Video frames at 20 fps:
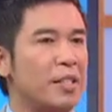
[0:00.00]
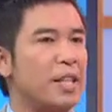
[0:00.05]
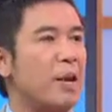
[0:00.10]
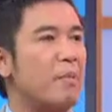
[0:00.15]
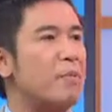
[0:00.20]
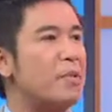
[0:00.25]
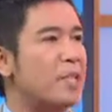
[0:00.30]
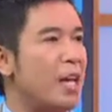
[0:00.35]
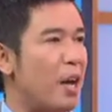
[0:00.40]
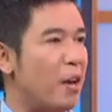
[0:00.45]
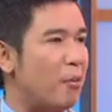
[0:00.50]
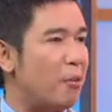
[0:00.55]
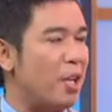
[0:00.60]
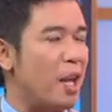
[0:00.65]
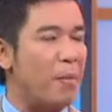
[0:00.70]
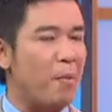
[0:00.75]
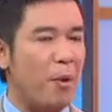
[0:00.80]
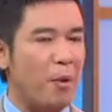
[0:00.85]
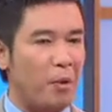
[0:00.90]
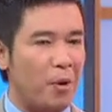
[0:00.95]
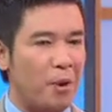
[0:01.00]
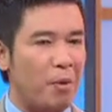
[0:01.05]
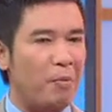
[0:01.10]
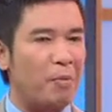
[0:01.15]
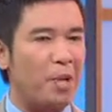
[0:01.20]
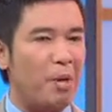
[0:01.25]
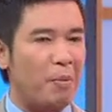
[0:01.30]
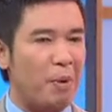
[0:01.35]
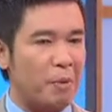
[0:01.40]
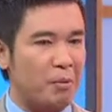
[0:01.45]
Stem Cell, tế bào gốc,
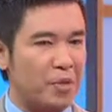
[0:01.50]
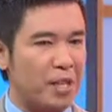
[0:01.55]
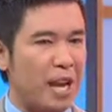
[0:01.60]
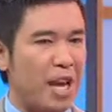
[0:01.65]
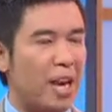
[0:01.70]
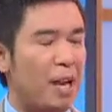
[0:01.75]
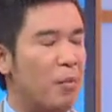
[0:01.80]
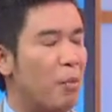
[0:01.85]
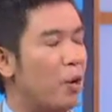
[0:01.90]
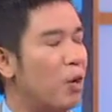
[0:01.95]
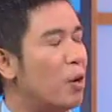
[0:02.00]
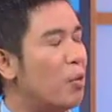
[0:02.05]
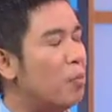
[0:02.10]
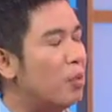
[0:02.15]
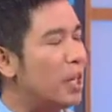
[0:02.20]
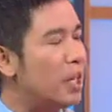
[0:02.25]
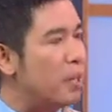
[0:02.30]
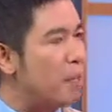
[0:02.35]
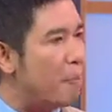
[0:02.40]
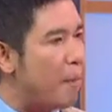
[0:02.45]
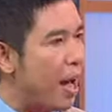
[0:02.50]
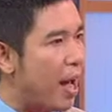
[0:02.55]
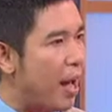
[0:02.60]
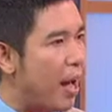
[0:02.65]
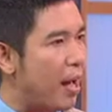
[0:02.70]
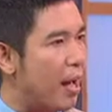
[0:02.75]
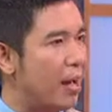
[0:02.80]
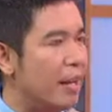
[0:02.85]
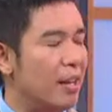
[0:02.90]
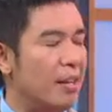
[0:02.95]
tế bào da là một công ty
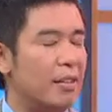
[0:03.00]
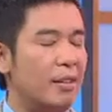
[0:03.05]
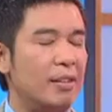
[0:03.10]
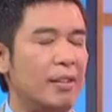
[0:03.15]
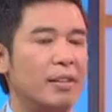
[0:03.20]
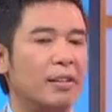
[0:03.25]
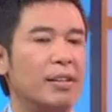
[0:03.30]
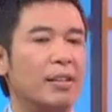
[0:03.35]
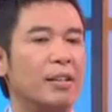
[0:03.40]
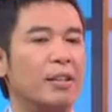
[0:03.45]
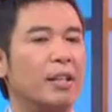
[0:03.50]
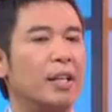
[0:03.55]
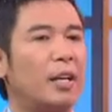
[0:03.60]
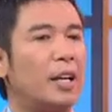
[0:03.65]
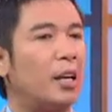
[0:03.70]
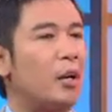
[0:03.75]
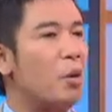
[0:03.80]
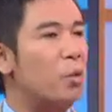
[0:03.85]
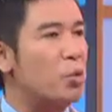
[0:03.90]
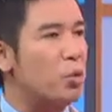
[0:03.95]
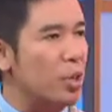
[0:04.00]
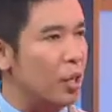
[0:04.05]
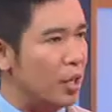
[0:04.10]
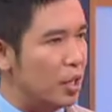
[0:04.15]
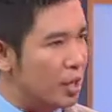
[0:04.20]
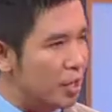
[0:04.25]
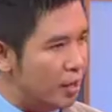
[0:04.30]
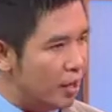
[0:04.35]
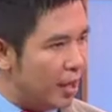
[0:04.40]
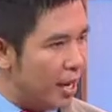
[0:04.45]
ma. Yeah. Thì cái câu chuyện
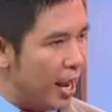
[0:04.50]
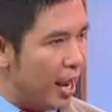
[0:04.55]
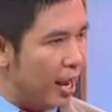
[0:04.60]
nó như thế